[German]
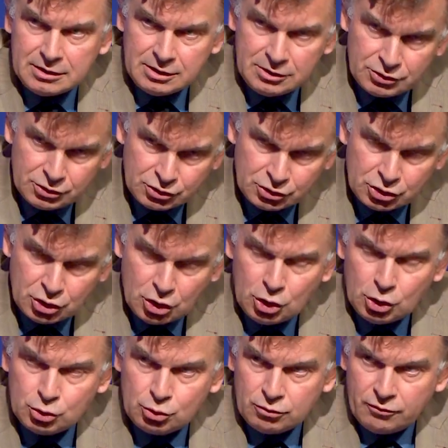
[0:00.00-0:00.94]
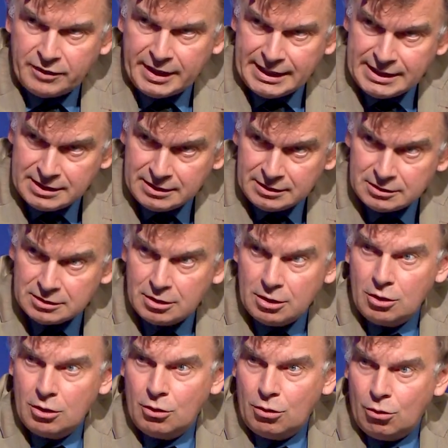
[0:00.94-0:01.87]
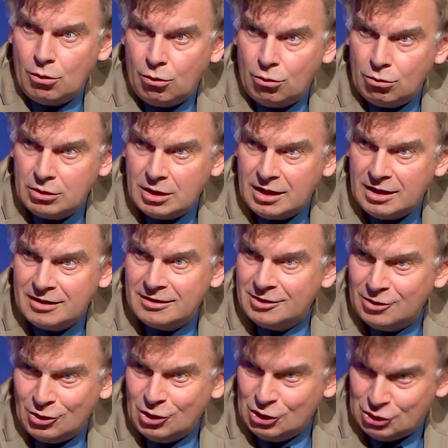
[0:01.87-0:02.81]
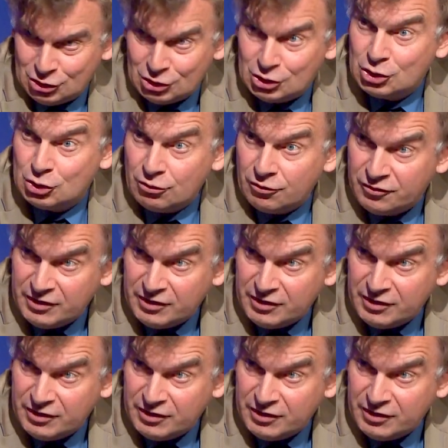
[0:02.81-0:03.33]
ist es zu wenig oder ist es zu